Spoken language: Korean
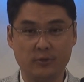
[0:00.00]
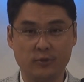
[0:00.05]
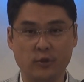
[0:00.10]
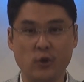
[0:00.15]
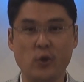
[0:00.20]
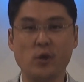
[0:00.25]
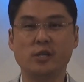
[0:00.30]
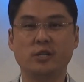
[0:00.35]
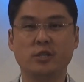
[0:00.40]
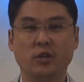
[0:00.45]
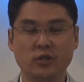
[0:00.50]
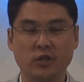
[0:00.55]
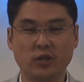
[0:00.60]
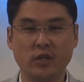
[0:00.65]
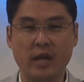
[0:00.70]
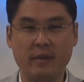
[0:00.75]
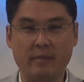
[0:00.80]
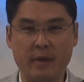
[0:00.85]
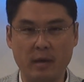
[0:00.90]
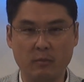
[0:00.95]
수요일
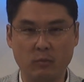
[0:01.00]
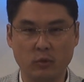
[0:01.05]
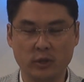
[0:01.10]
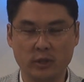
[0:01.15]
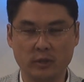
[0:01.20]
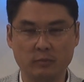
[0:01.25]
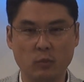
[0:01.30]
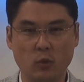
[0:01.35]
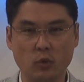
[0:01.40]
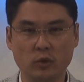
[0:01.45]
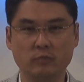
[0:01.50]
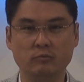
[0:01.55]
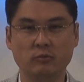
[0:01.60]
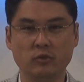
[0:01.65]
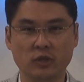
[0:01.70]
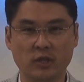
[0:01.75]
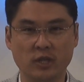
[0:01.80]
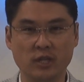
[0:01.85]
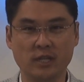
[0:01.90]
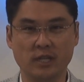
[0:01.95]
저녁 예배에 모이신 모든
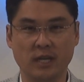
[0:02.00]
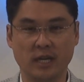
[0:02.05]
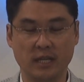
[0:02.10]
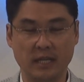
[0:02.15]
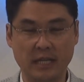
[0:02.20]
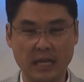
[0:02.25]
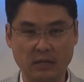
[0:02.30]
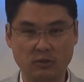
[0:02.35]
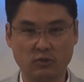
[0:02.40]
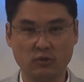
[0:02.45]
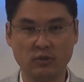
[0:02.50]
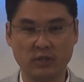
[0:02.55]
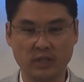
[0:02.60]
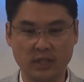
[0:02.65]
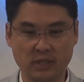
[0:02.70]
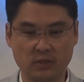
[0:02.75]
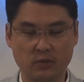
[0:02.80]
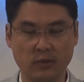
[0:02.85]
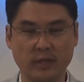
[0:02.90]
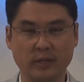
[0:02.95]
분들을 예수
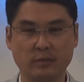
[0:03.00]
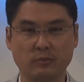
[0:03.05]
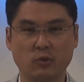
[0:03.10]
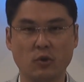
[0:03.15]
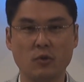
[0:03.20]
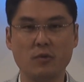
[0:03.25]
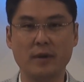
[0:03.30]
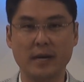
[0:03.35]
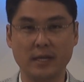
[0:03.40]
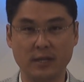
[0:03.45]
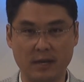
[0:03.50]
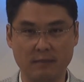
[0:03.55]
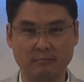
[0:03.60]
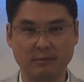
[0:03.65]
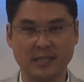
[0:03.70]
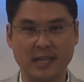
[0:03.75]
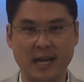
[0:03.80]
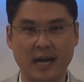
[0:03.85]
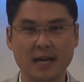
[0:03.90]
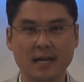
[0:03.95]
그리스도 이름으로
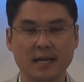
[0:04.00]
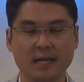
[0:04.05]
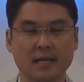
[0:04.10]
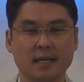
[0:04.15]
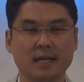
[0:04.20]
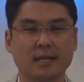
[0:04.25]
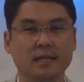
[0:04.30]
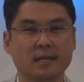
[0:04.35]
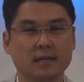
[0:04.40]
환영합니다.